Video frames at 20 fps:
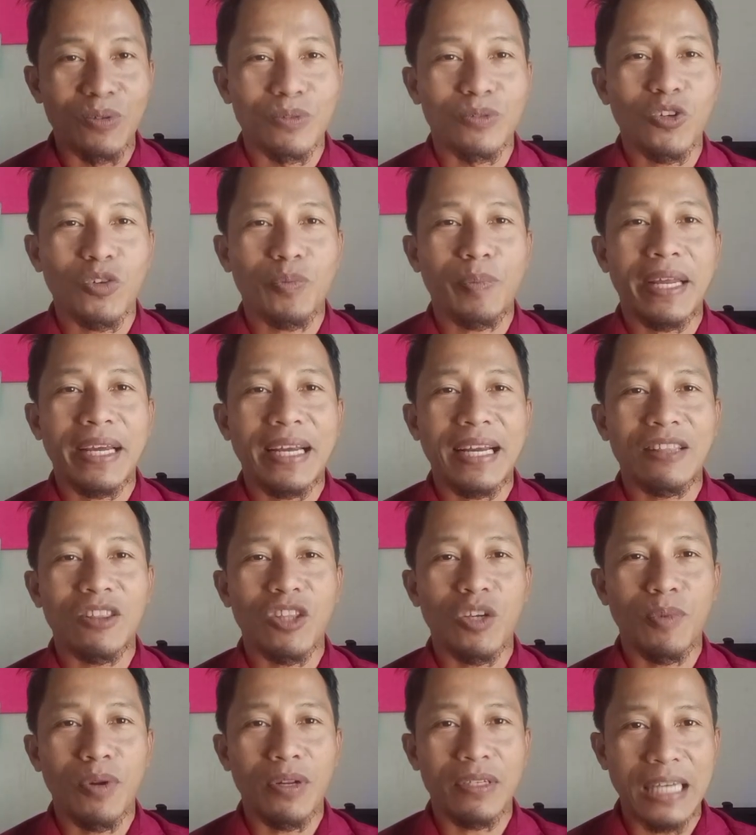untuk
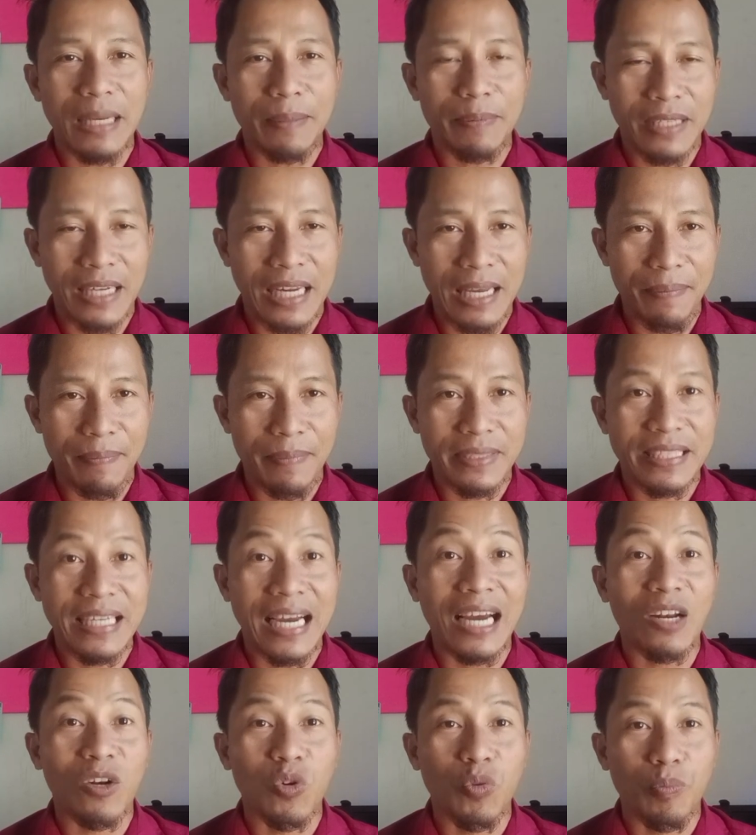menekan tombol subscribe,
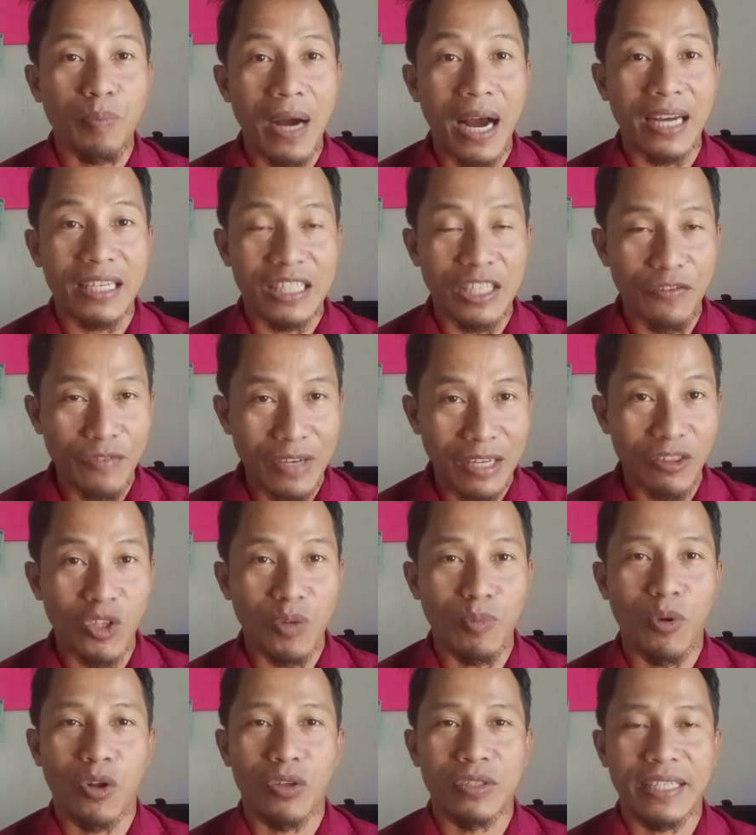dan lupa aktifkan
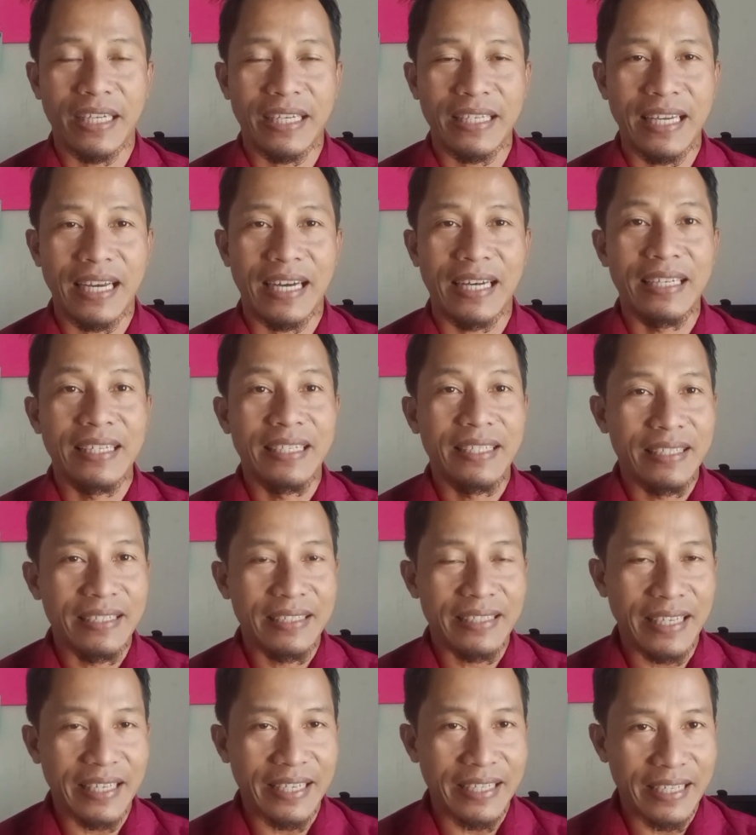tombol loncengnya
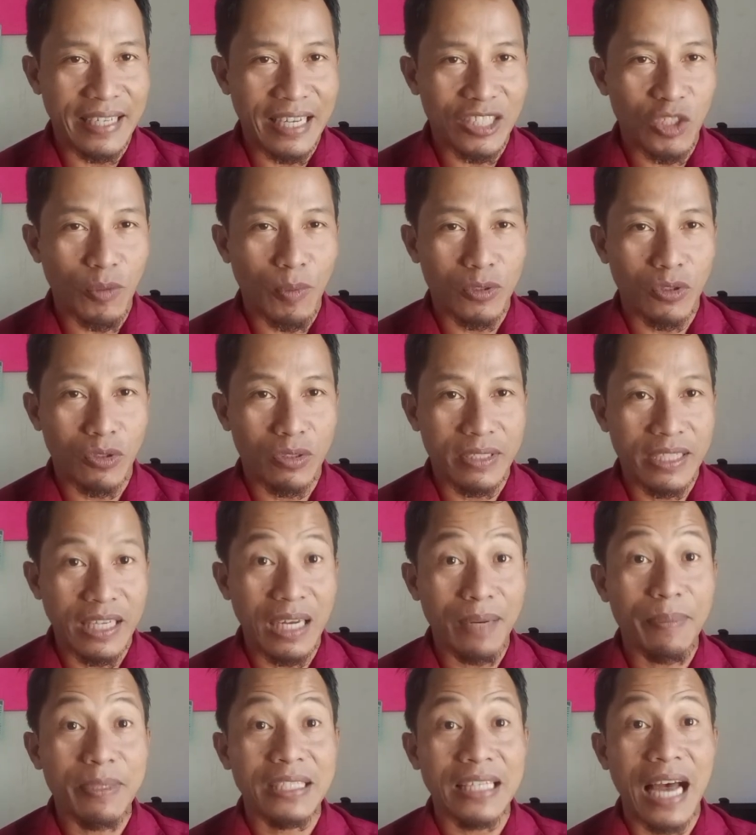sehingga Sobat
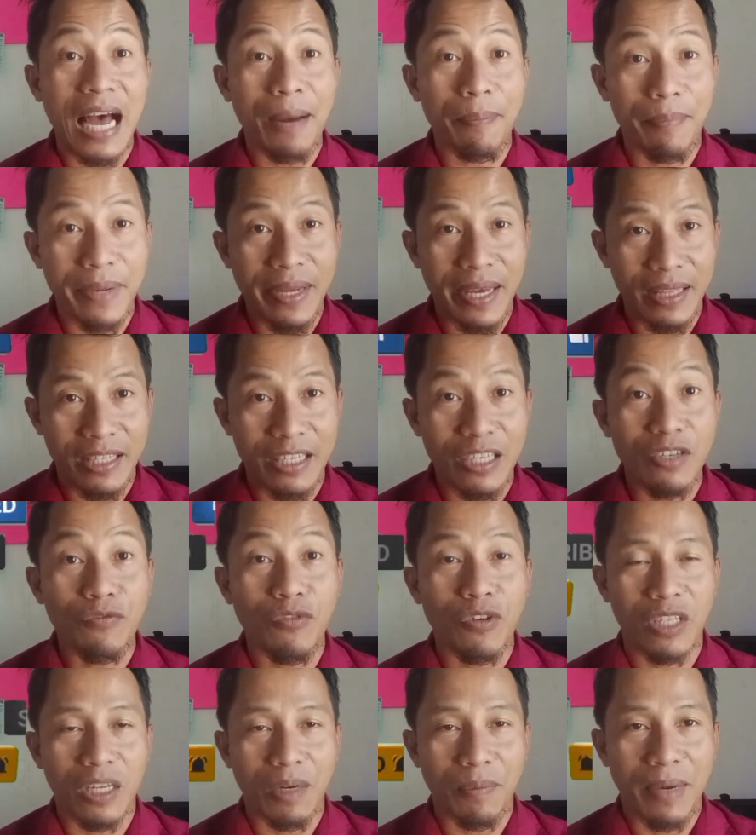Sosial bisa update
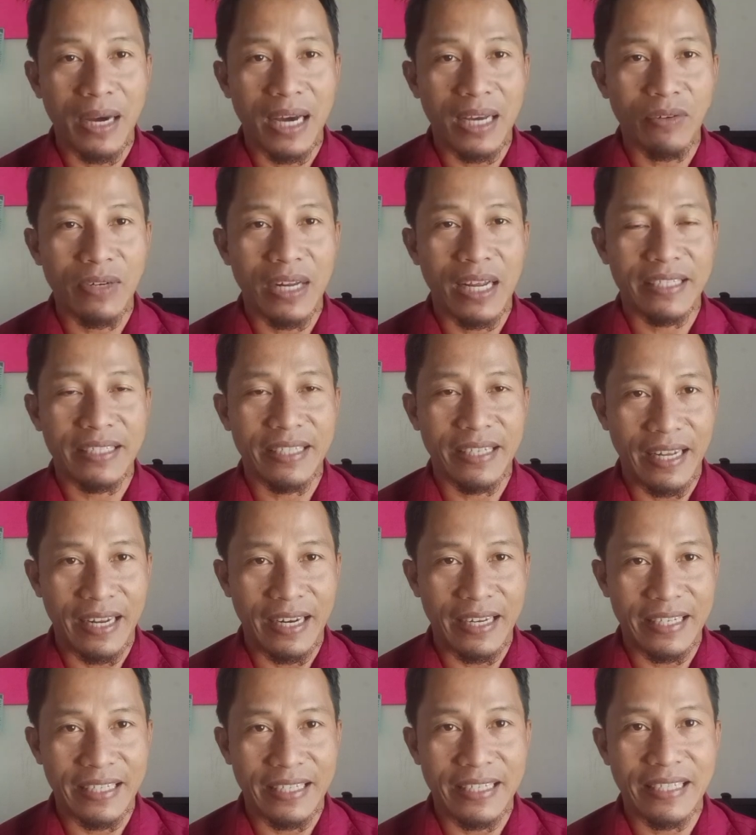info terbaru dari
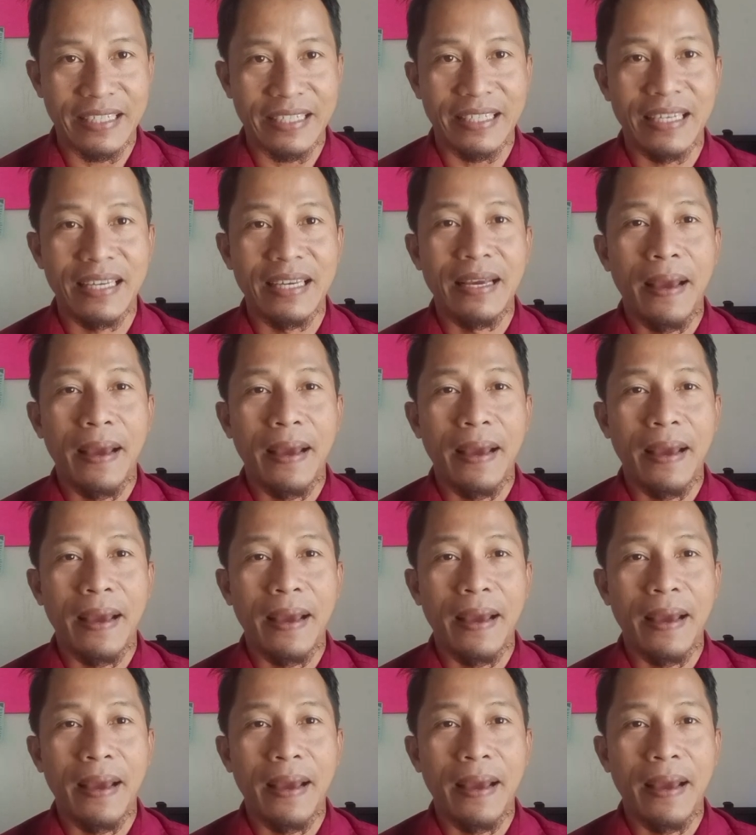channel ini.